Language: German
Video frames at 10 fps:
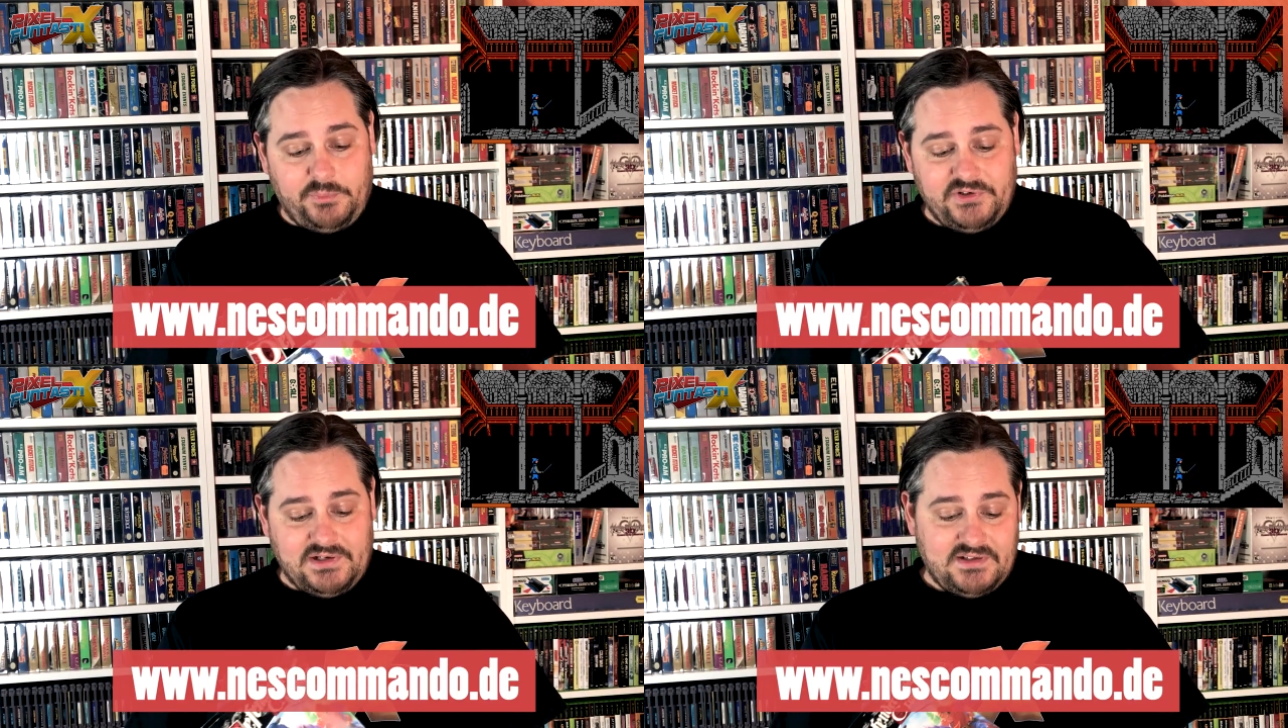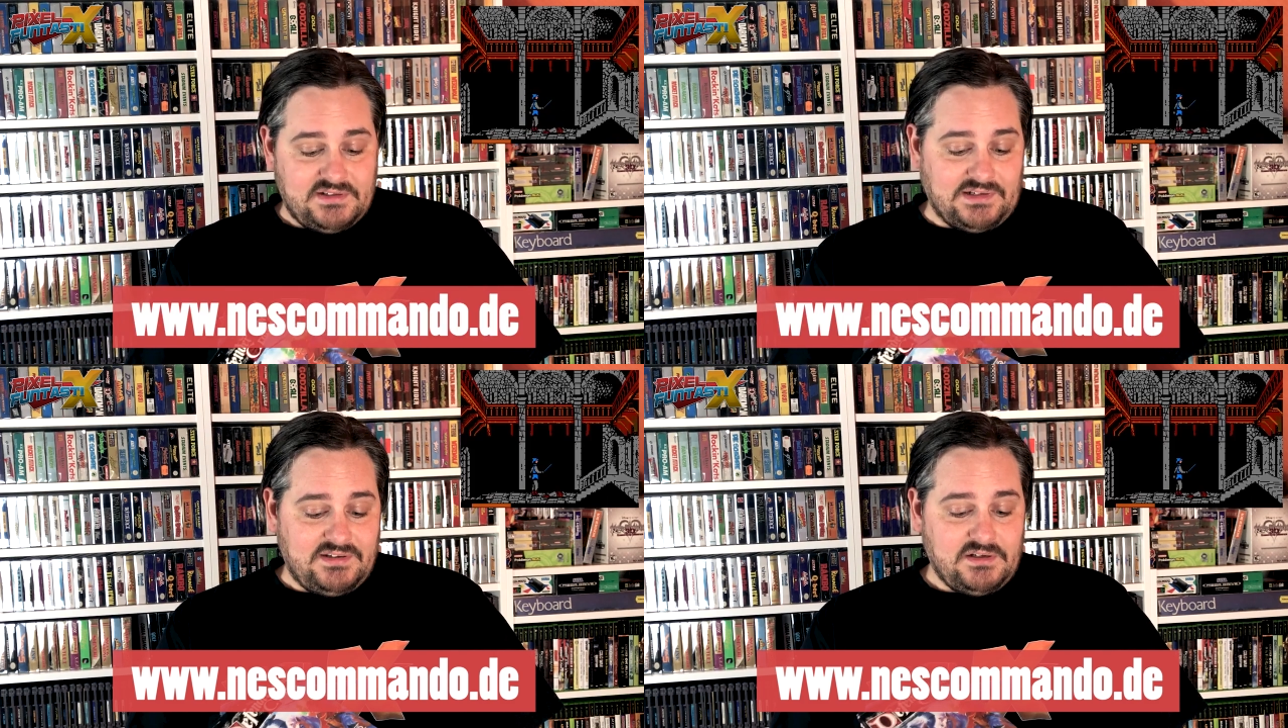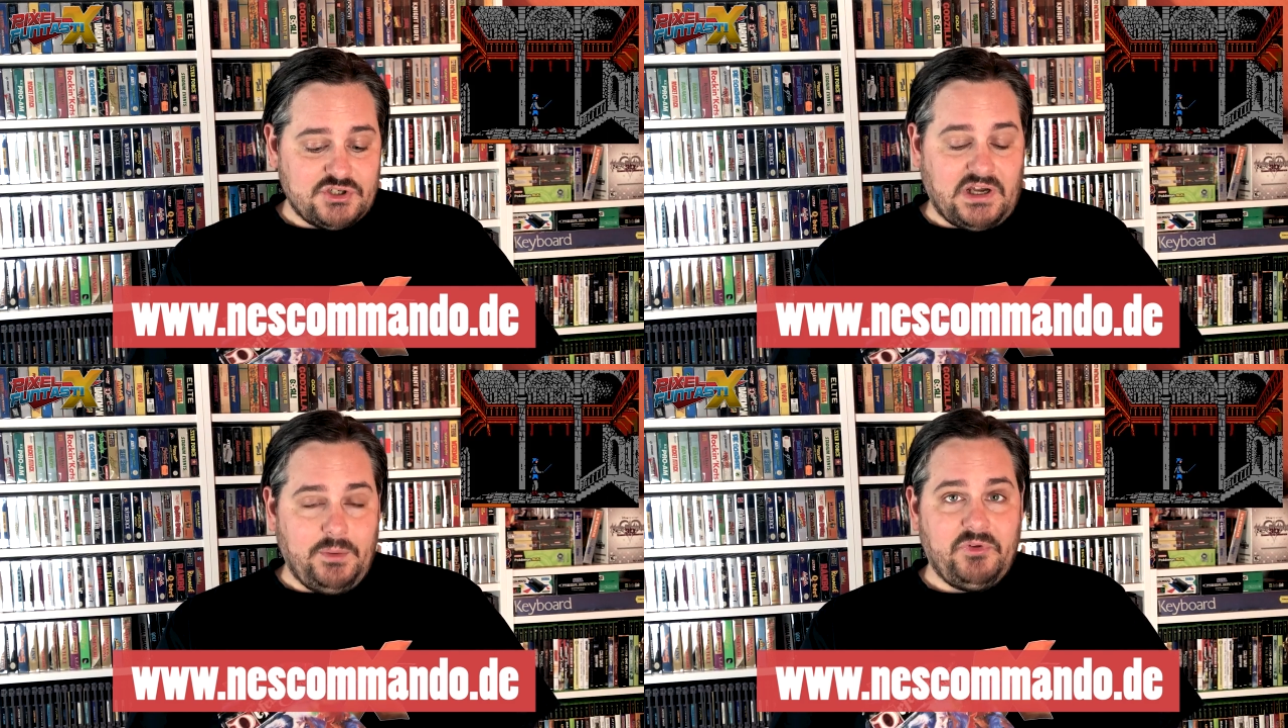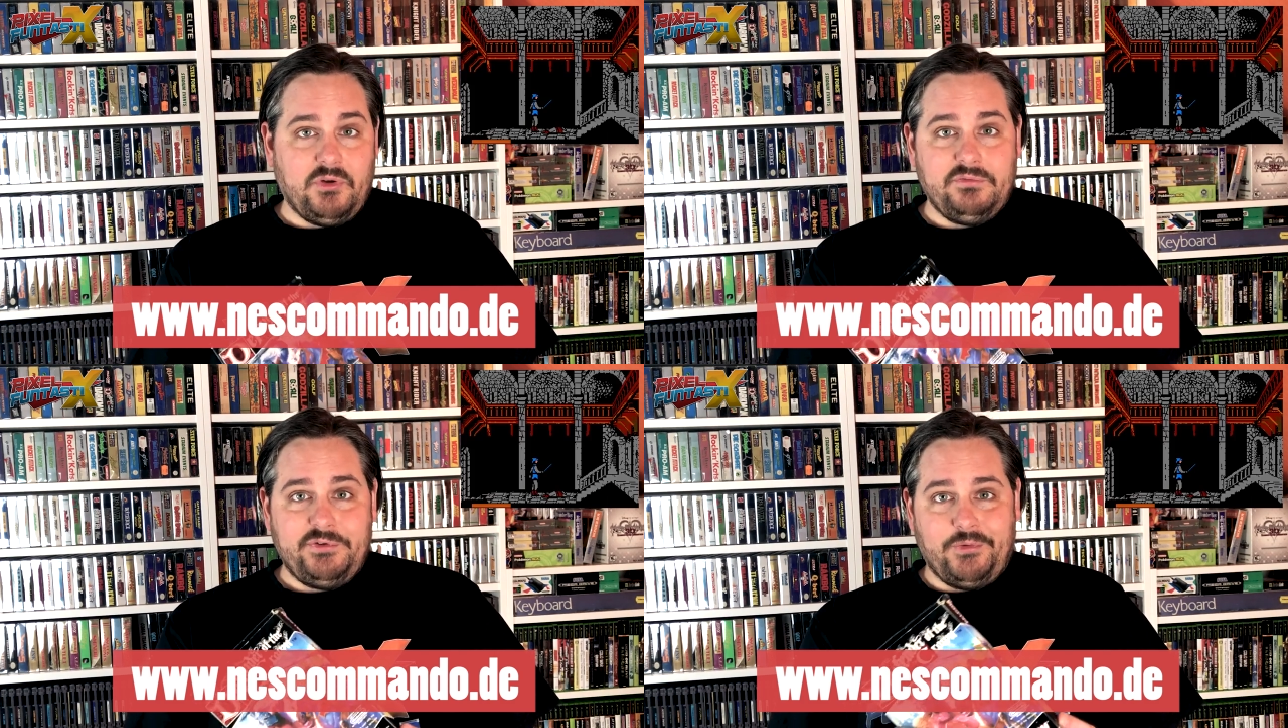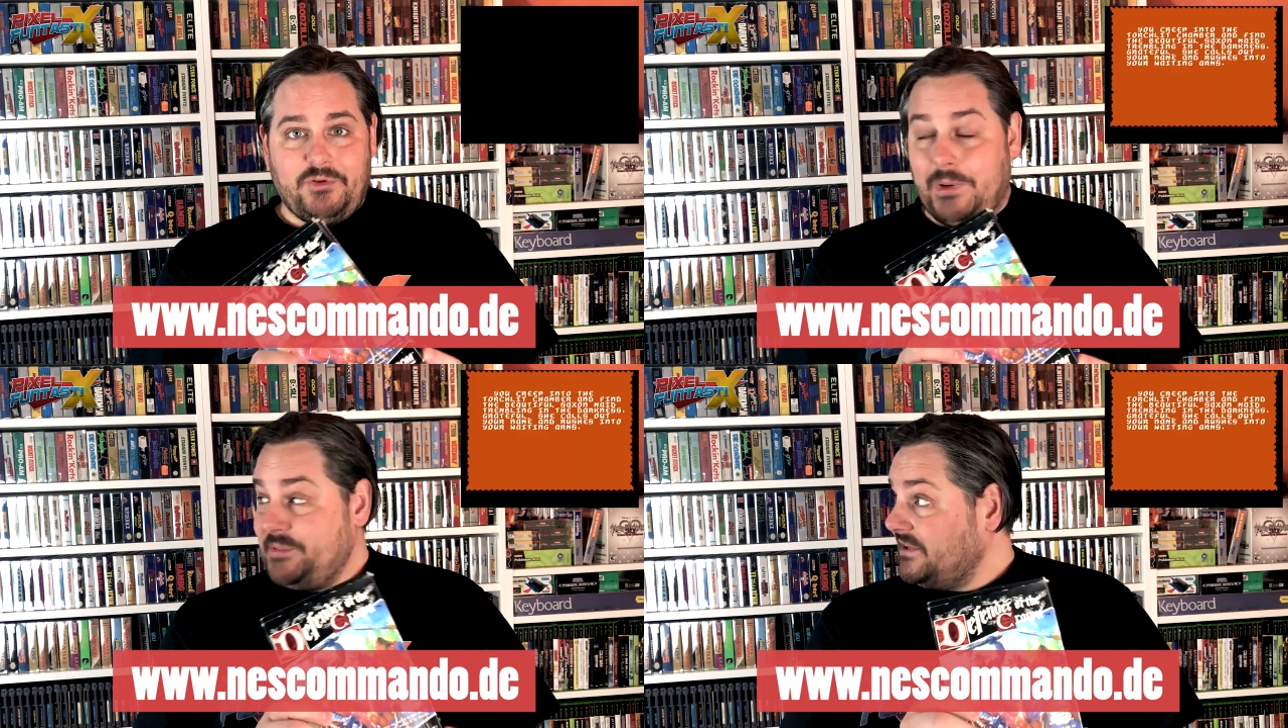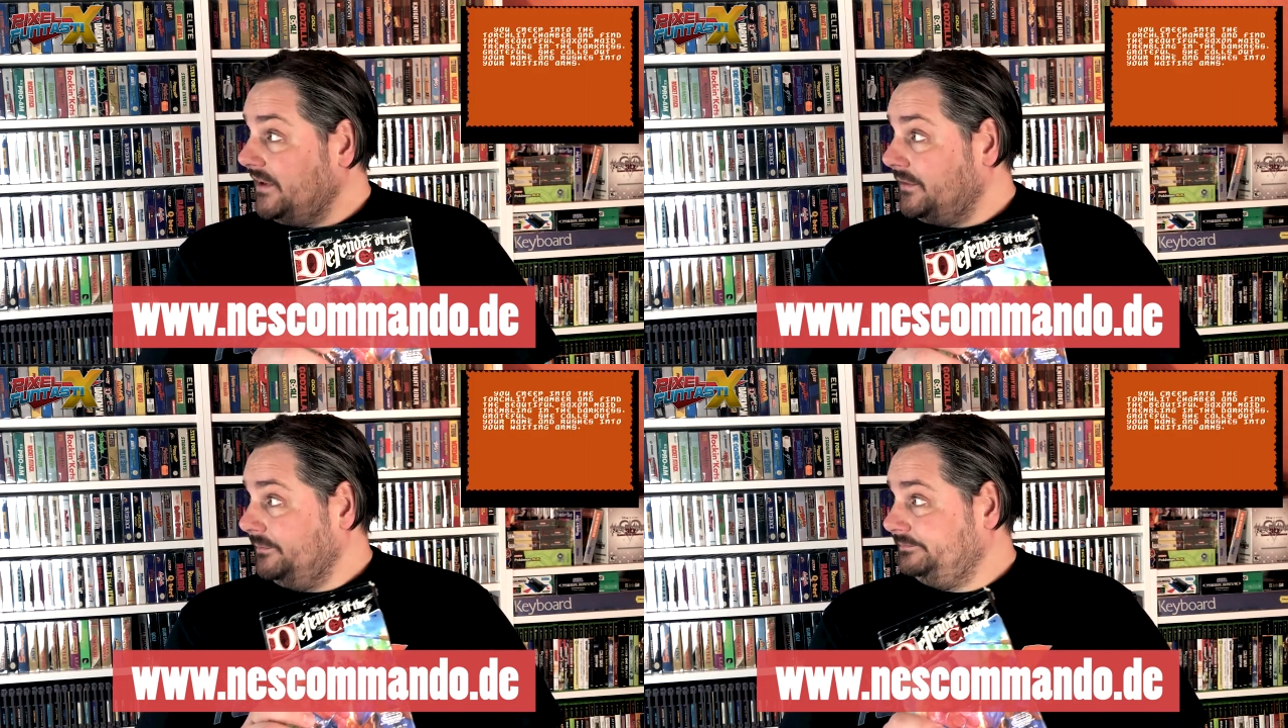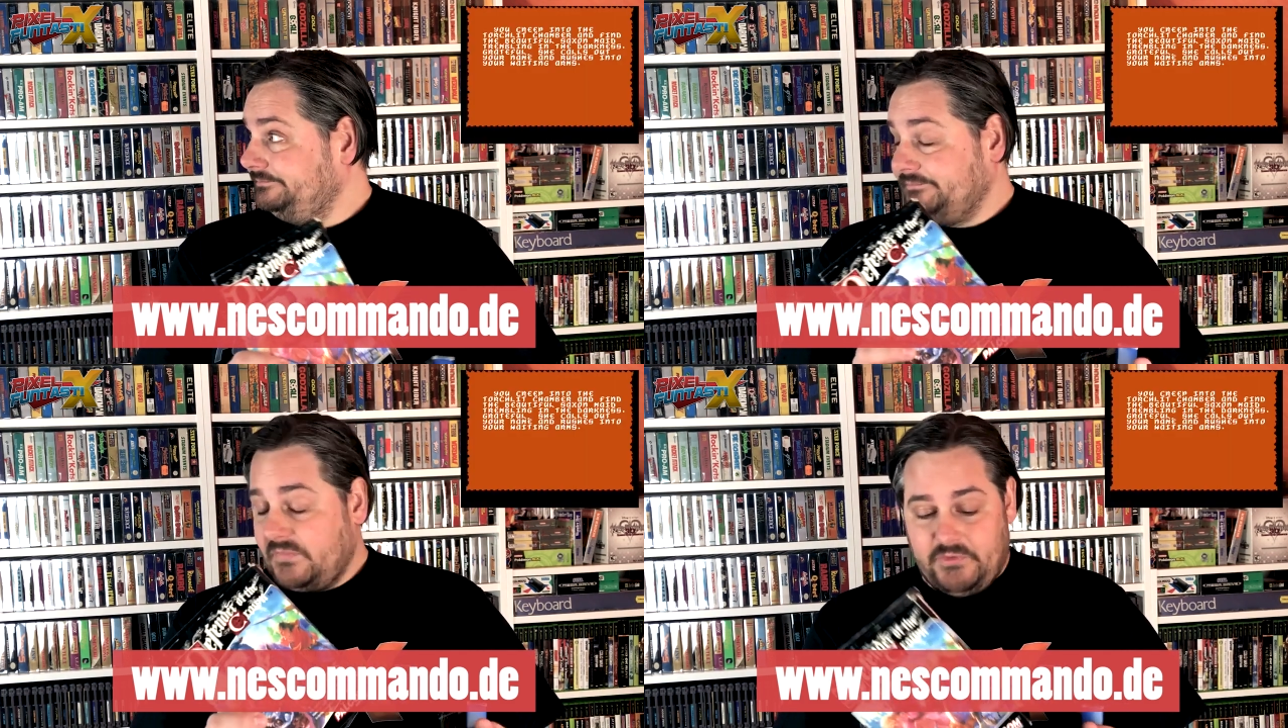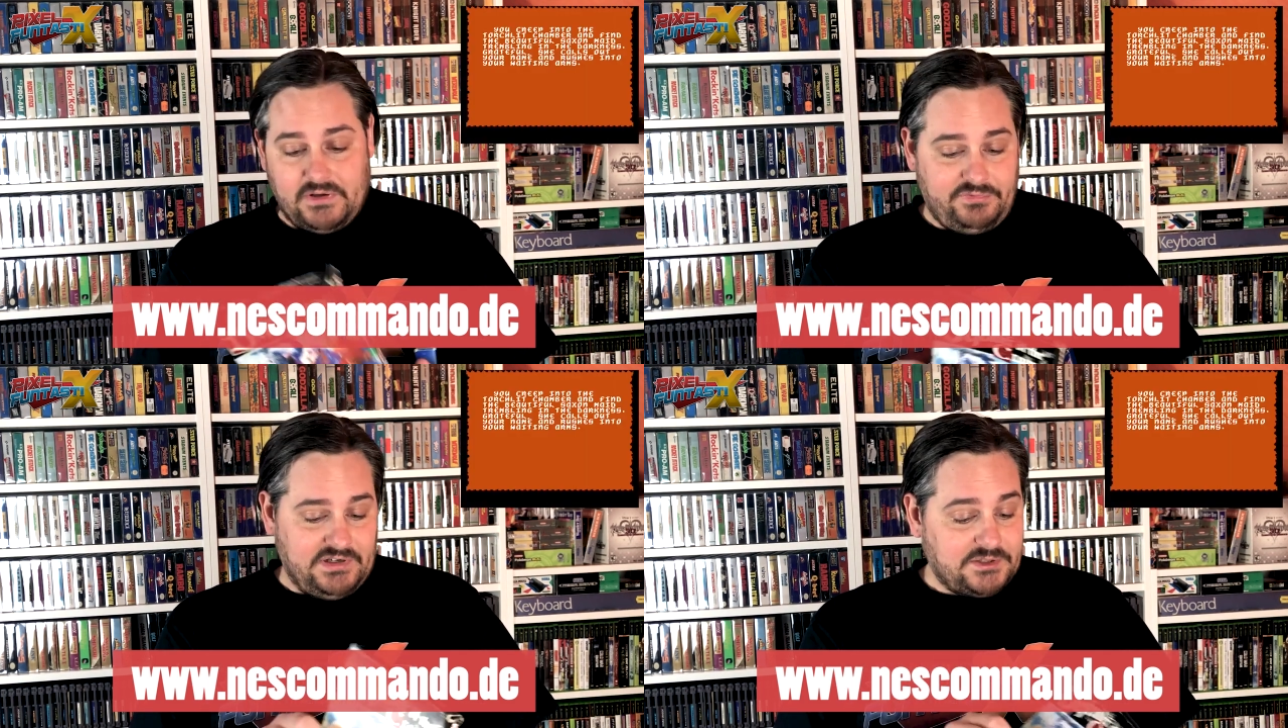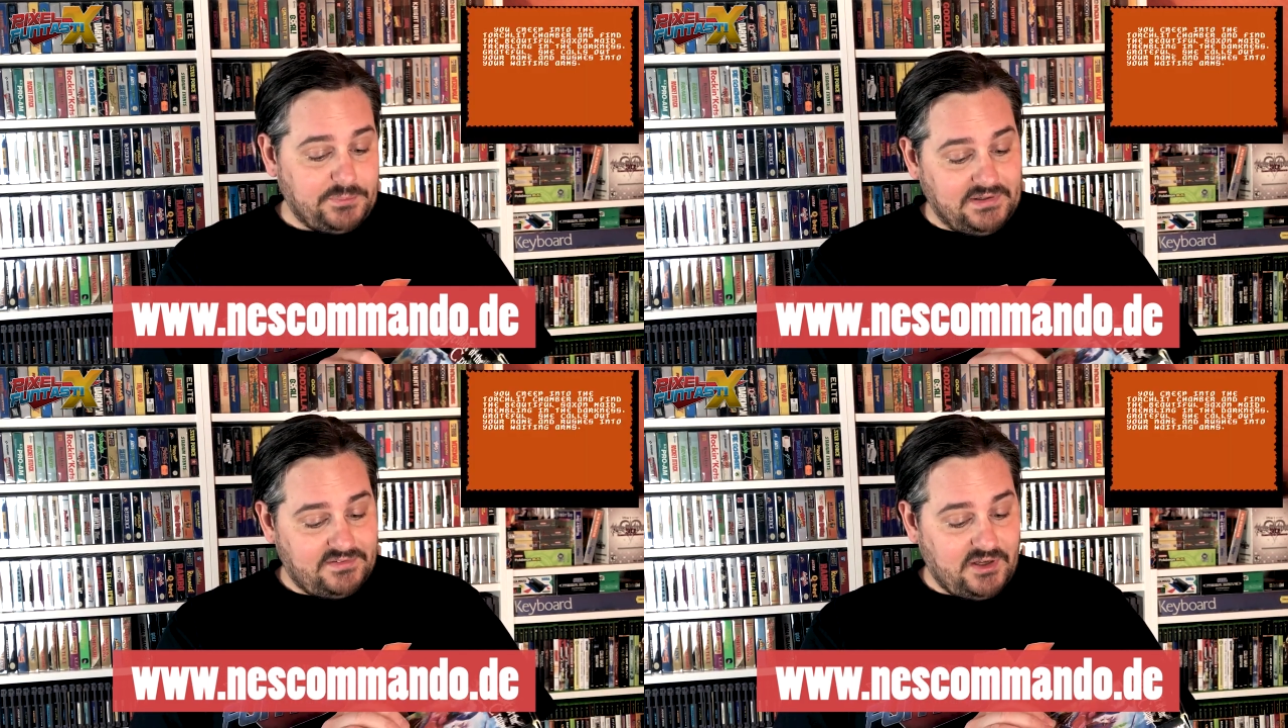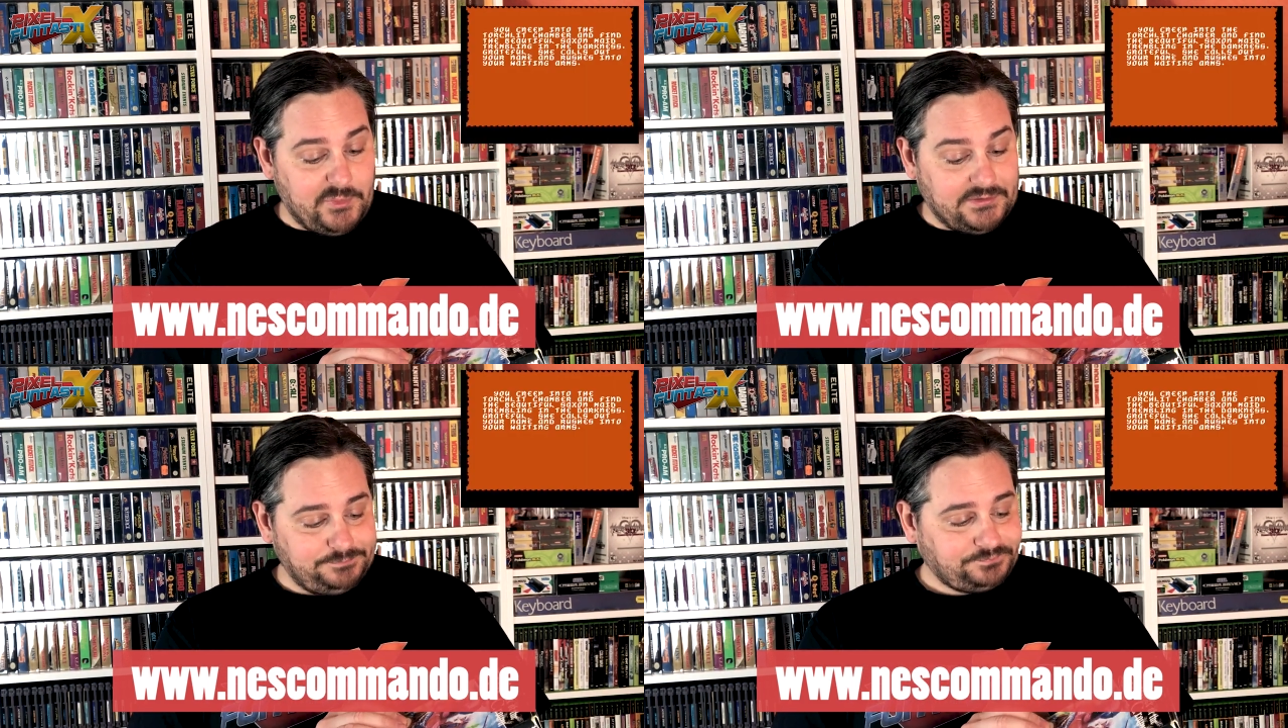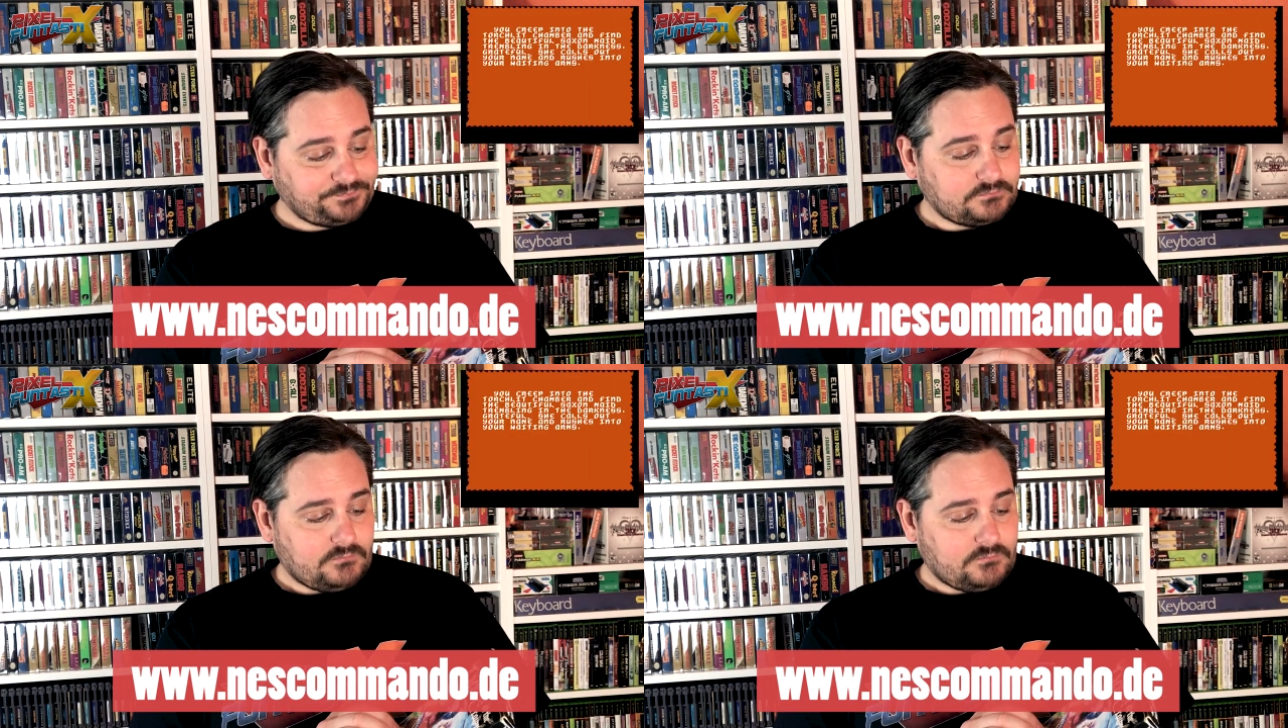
ob wir da nicht einen Artikel schreiben sollen für unsere Website. Hm? Wäre vielleicht mal ein Thema.